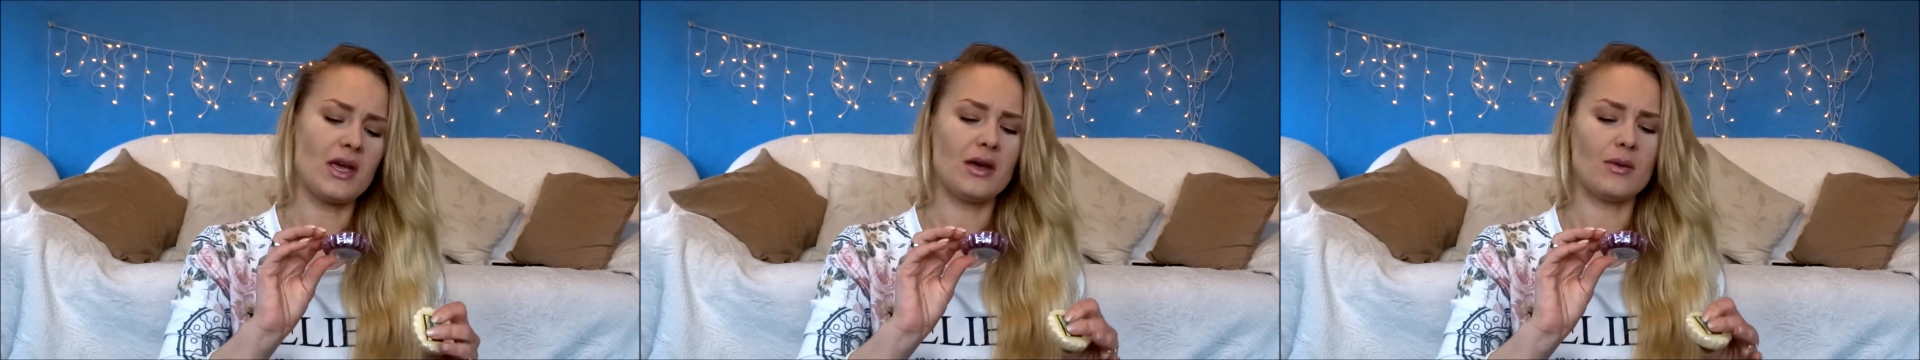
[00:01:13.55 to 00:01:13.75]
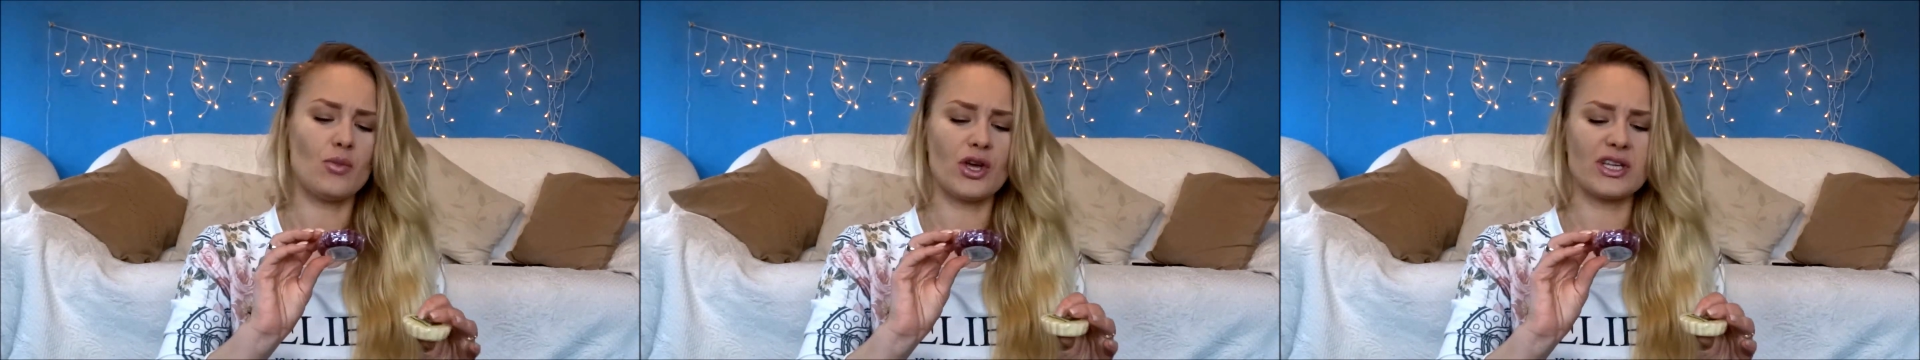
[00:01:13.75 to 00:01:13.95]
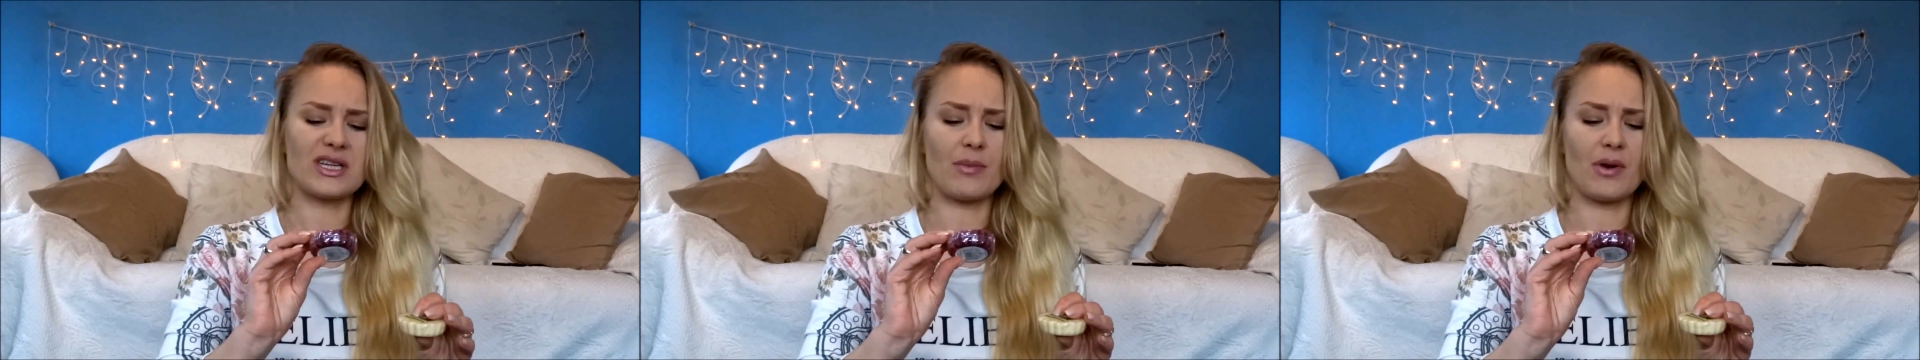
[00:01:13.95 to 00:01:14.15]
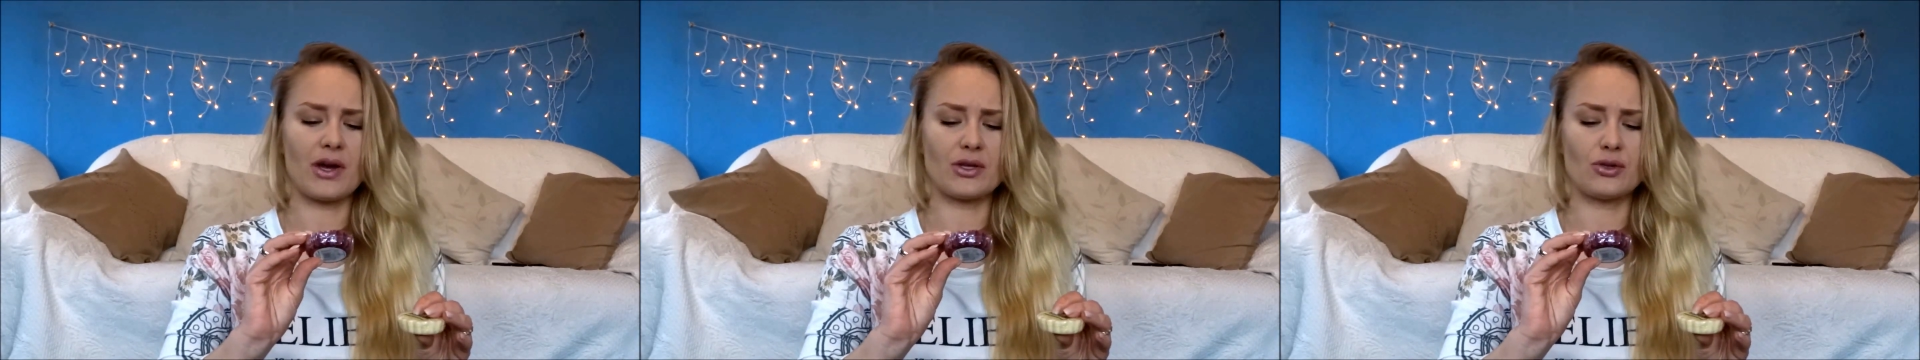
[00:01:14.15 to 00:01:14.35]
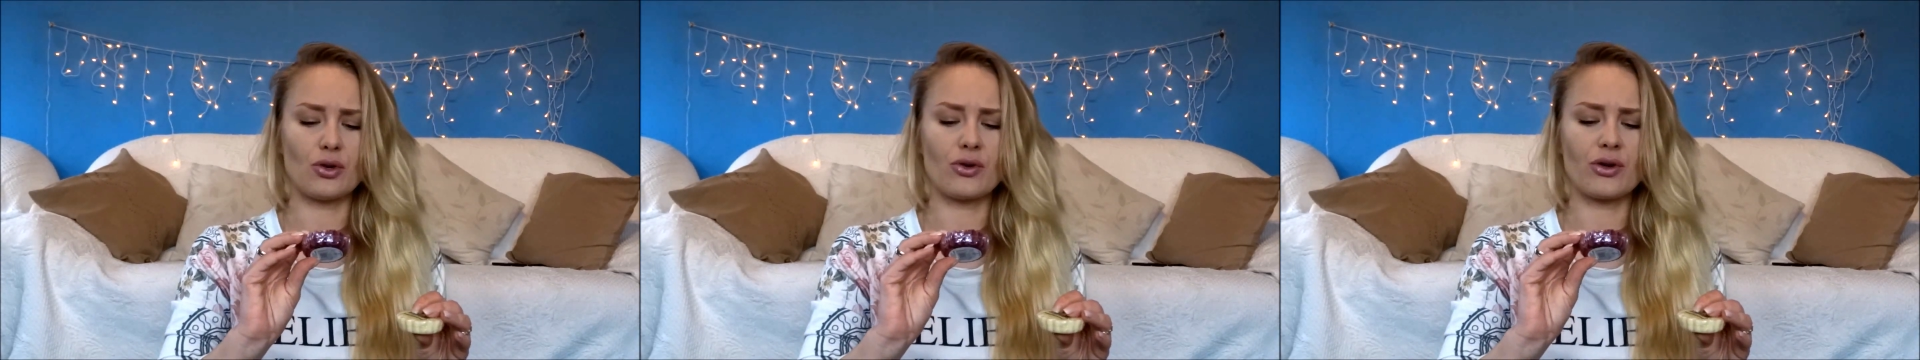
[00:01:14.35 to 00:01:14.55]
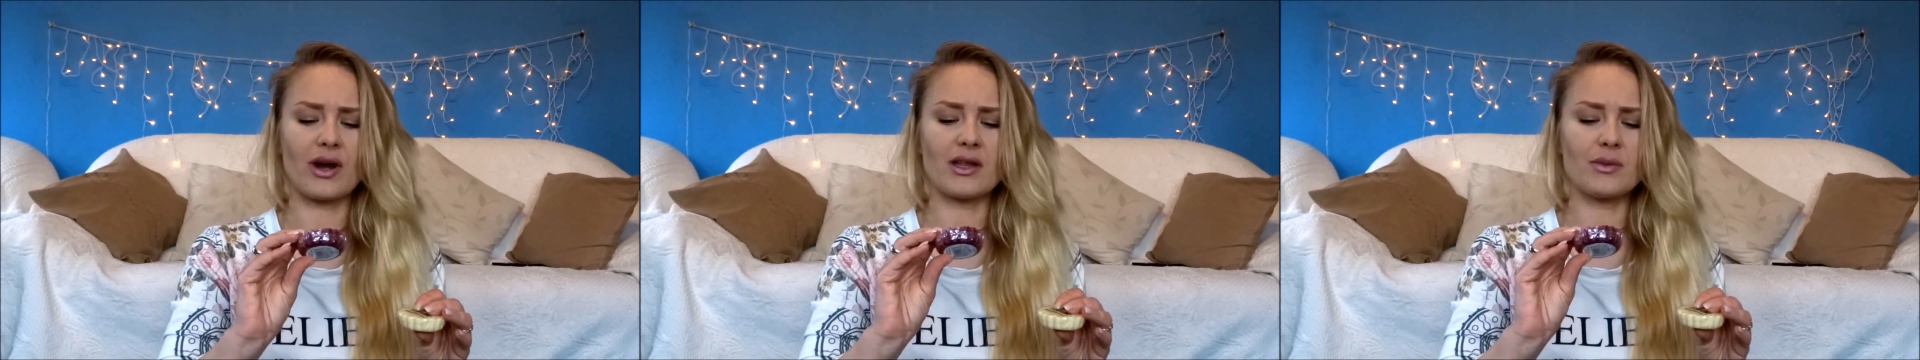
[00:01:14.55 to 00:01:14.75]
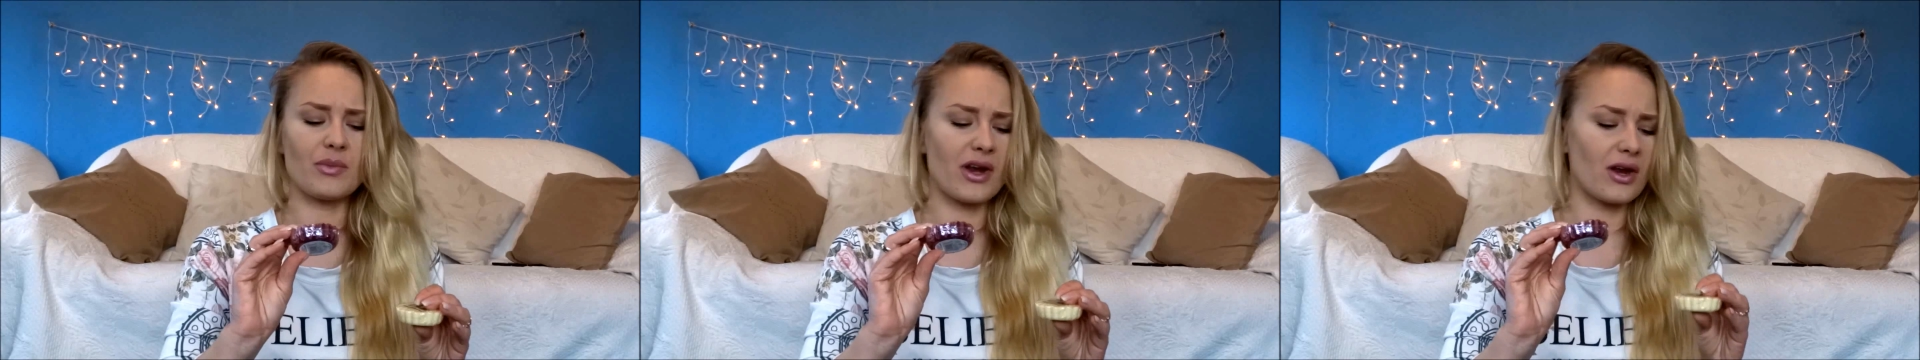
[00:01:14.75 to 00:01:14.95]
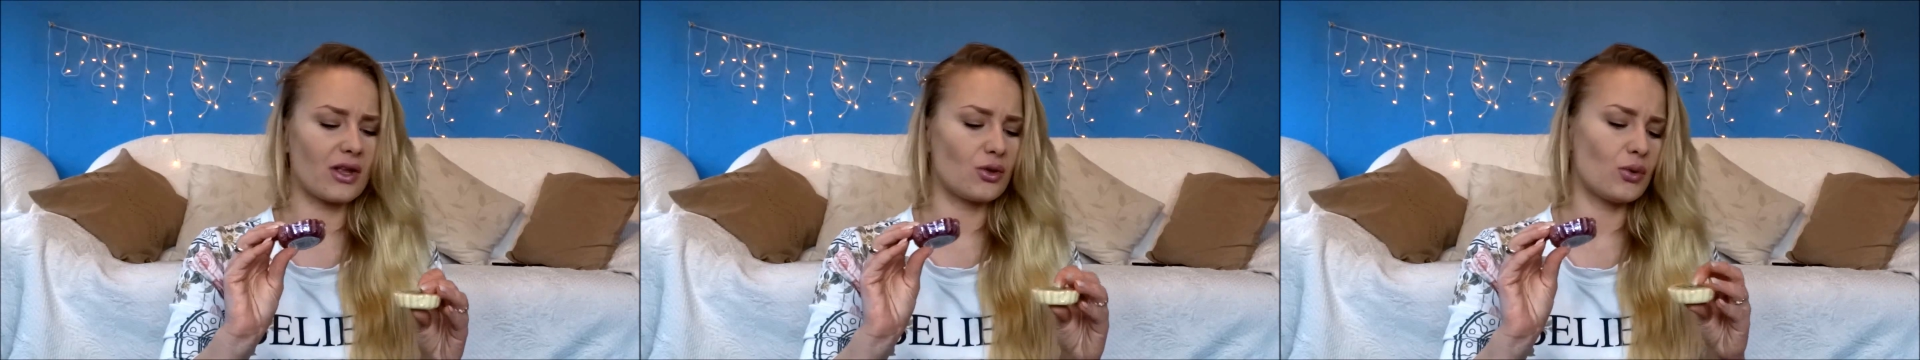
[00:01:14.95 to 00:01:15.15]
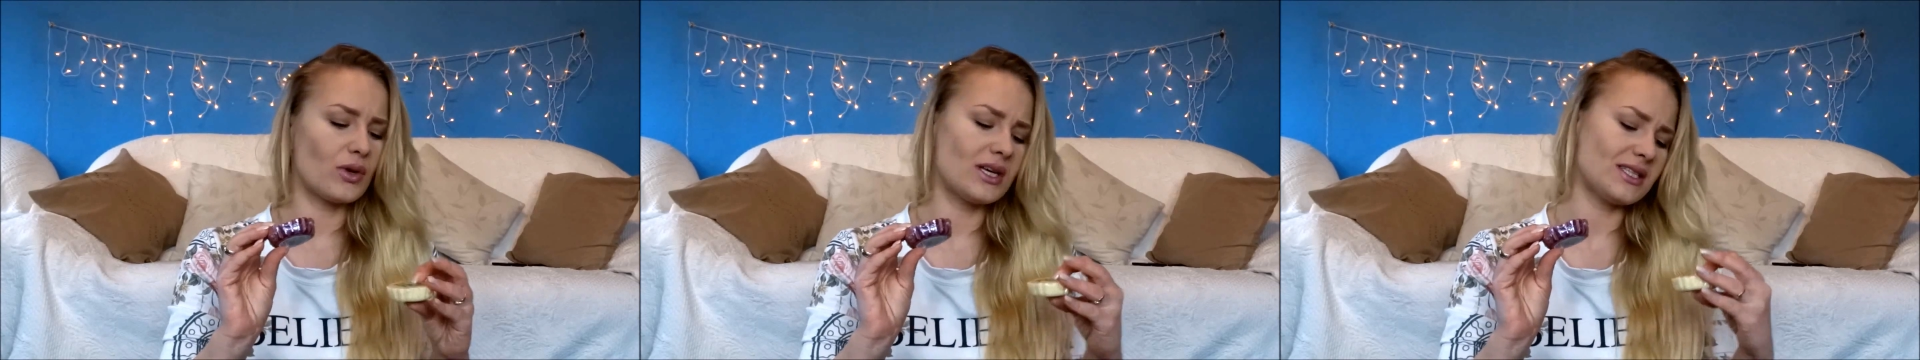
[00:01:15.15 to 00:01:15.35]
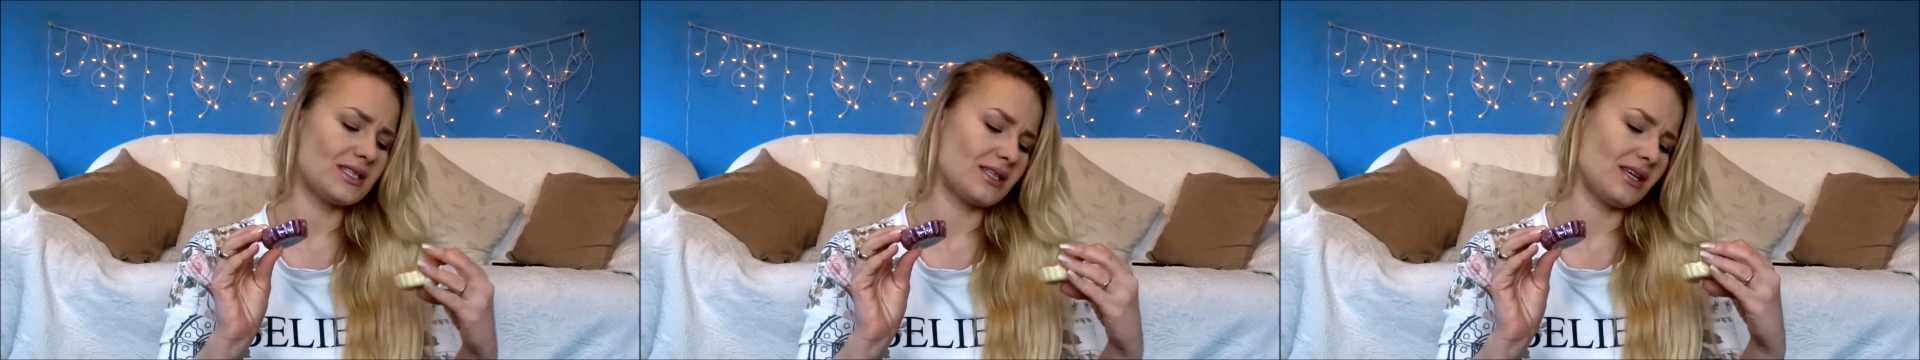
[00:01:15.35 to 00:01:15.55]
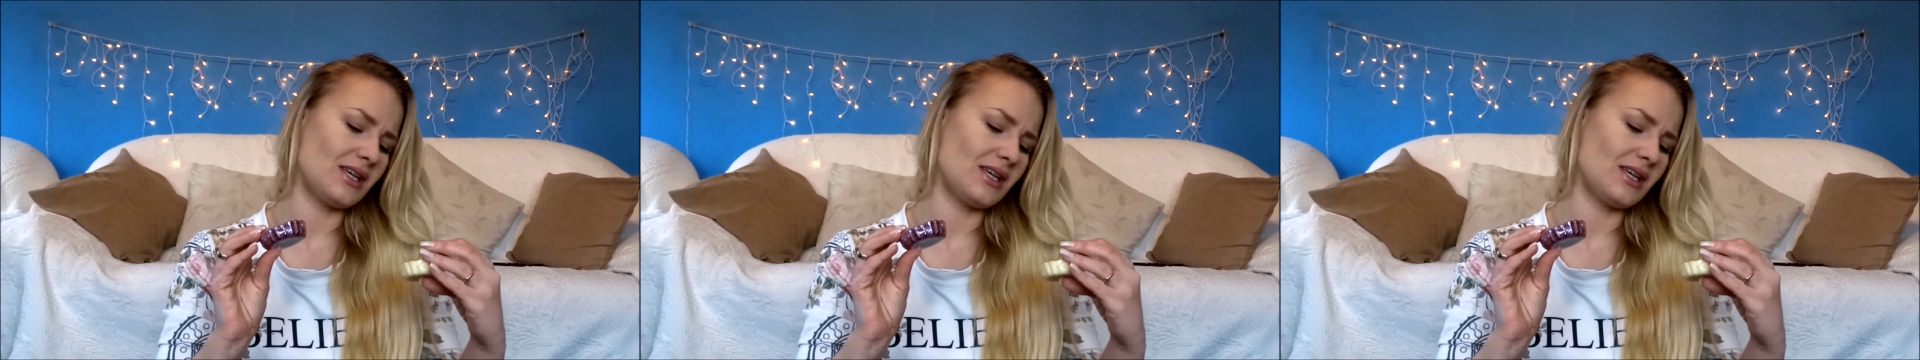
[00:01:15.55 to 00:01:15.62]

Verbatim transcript: Moje zapachy to Cranberry Twist